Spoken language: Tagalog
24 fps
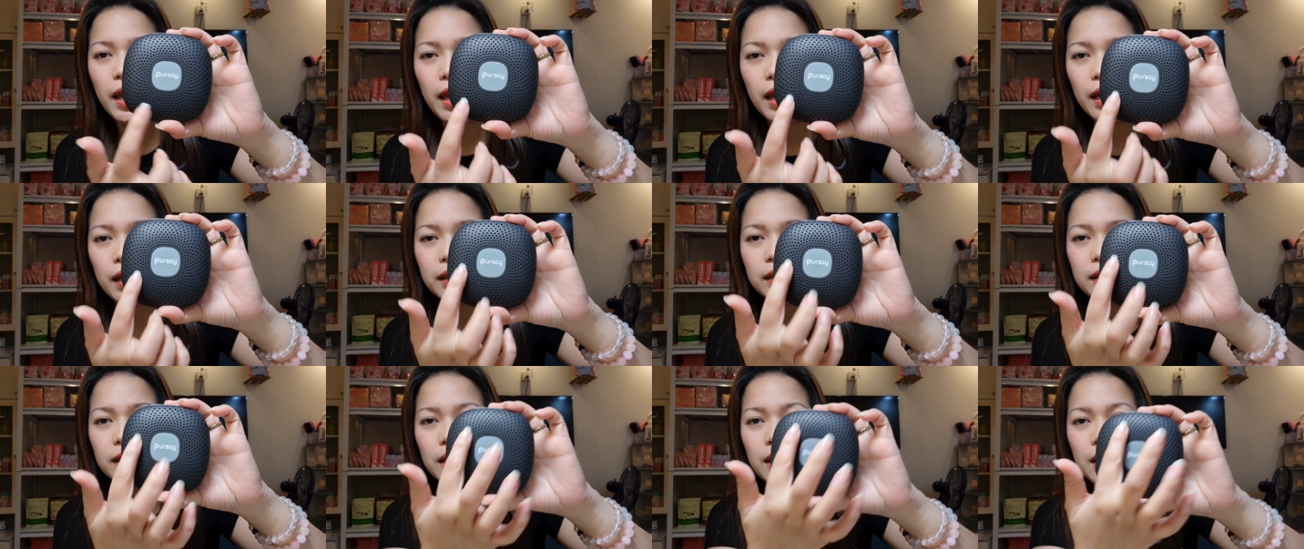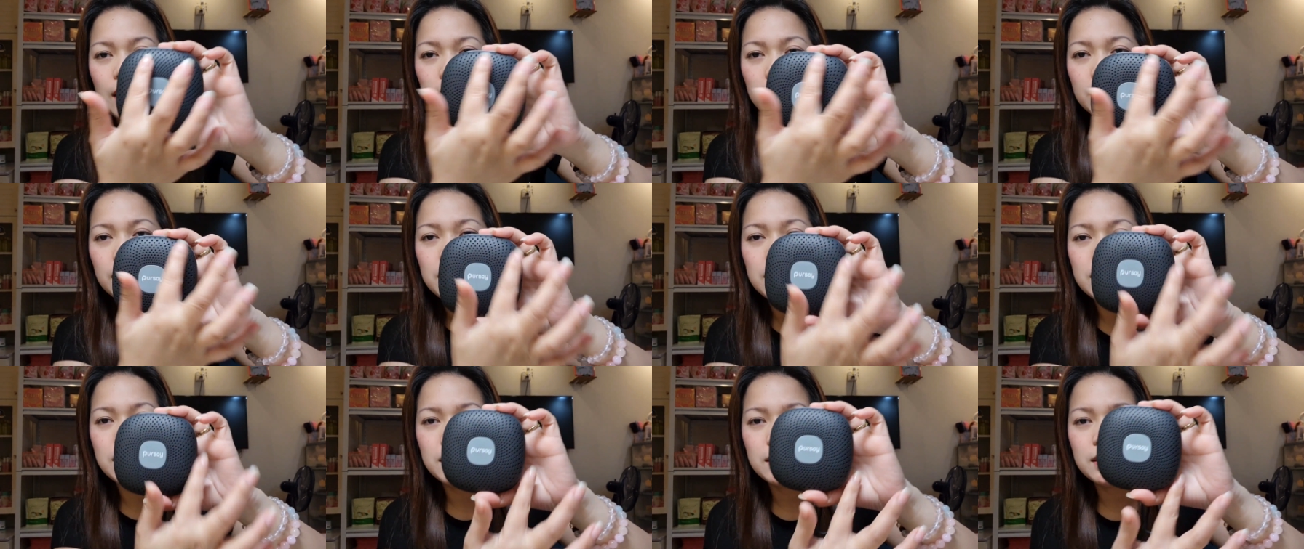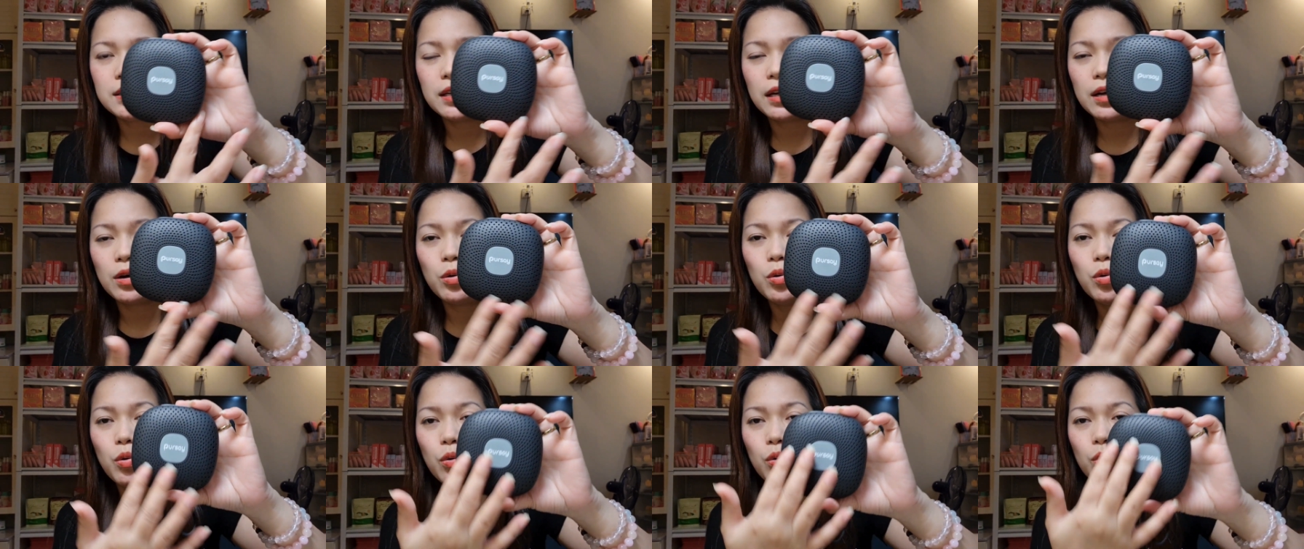and this is the
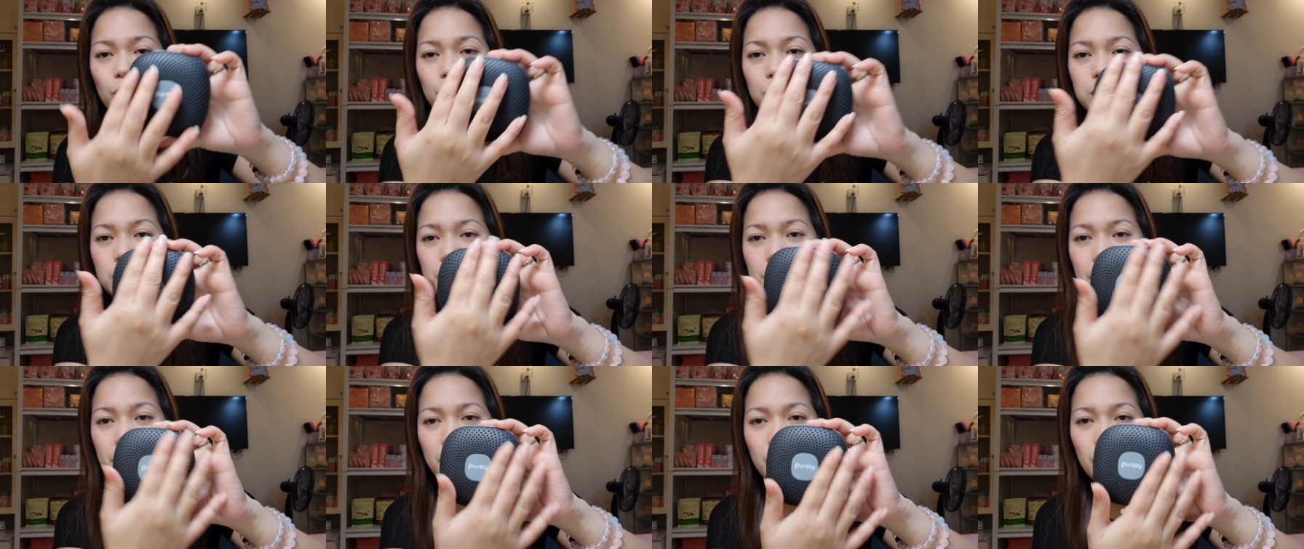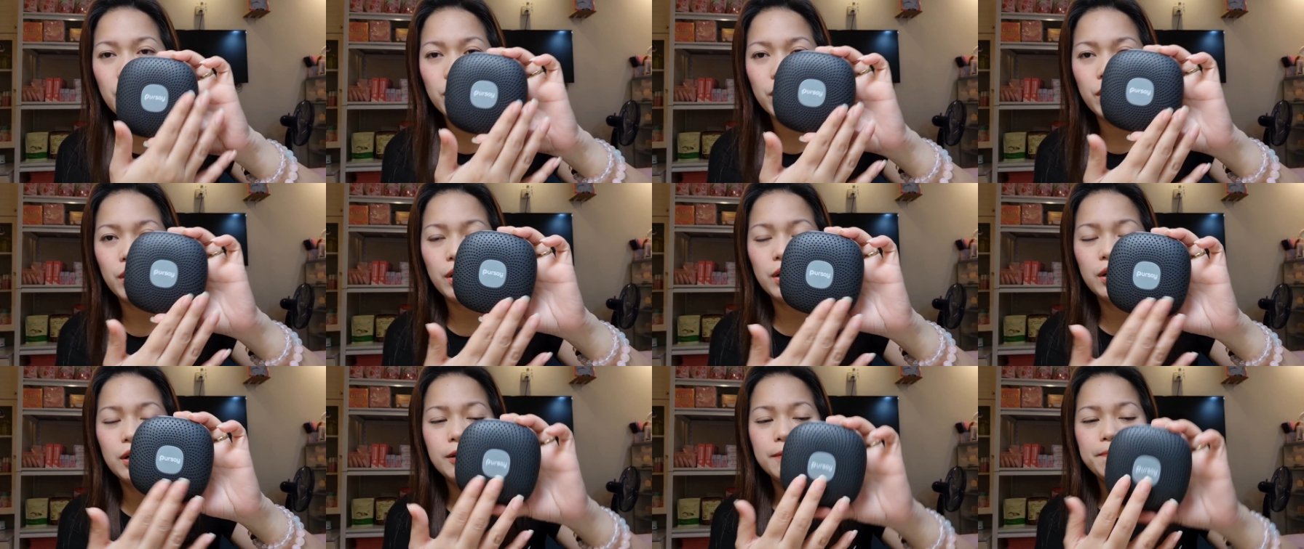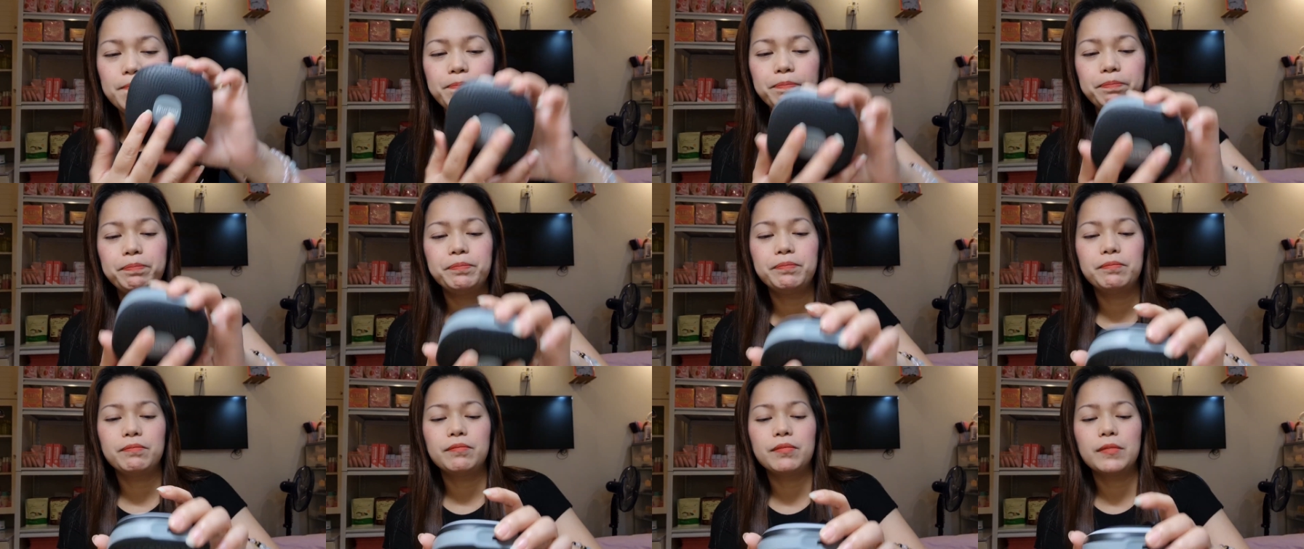whole speaker.
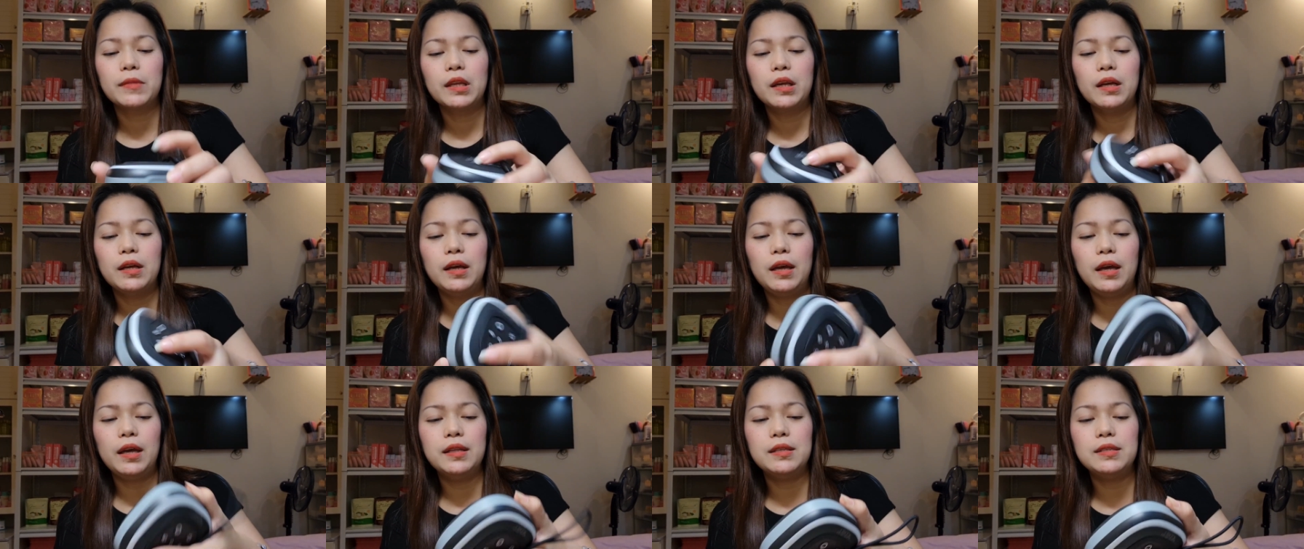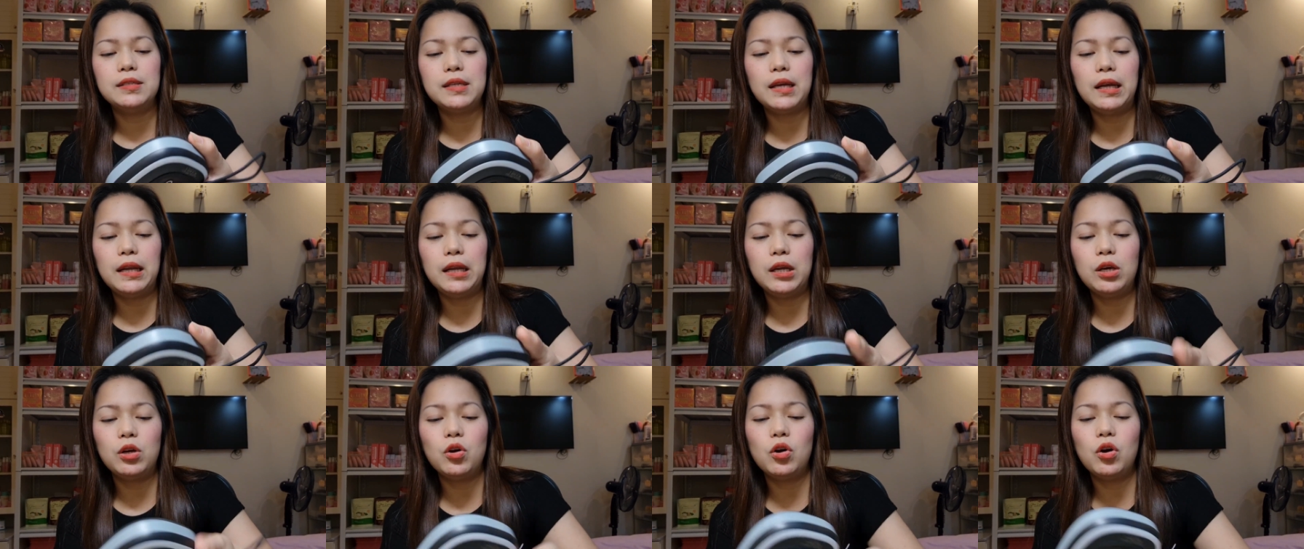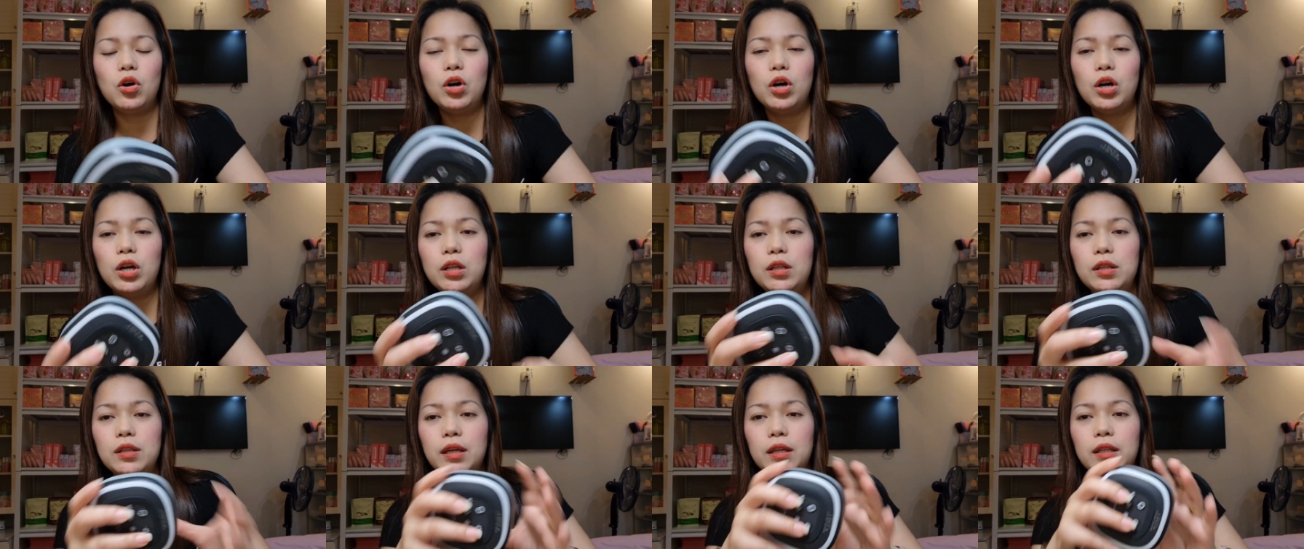And sa
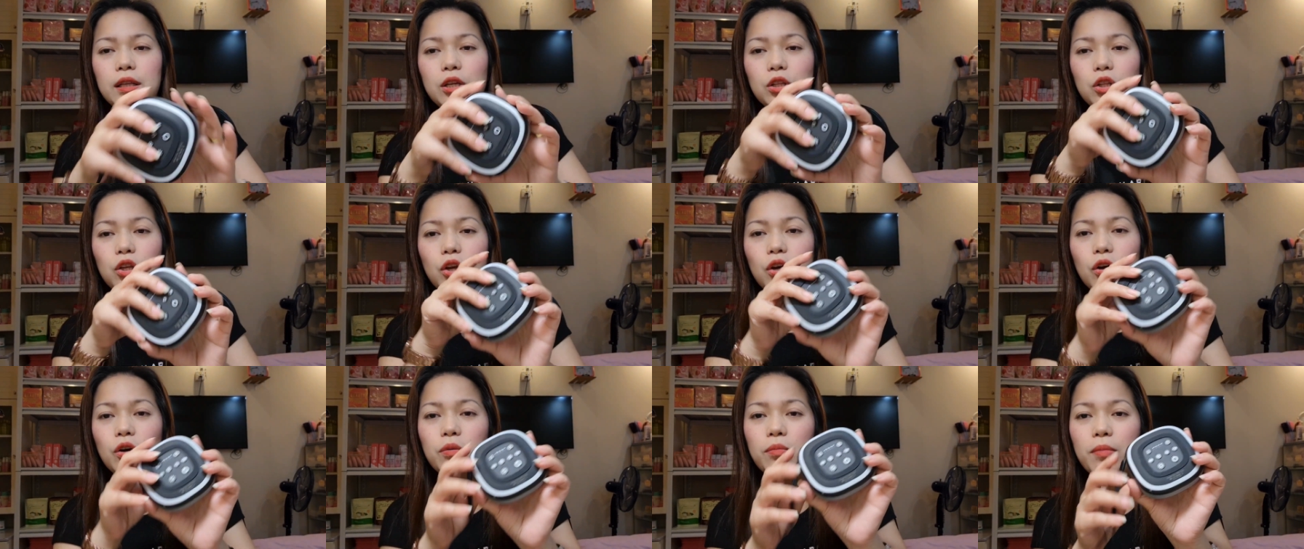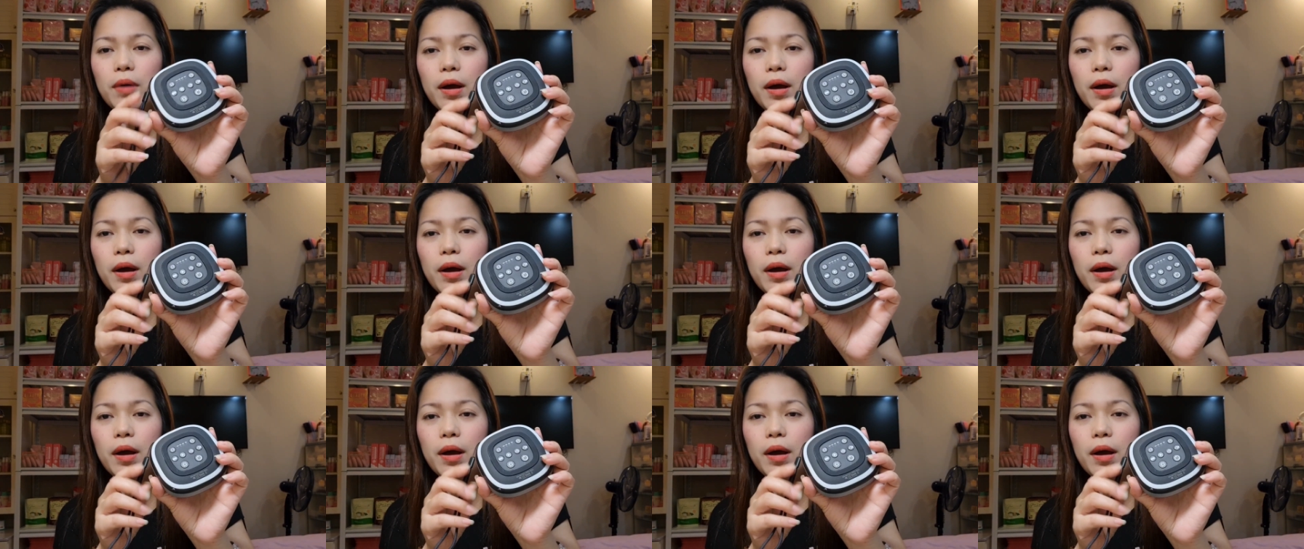likod, nandito yung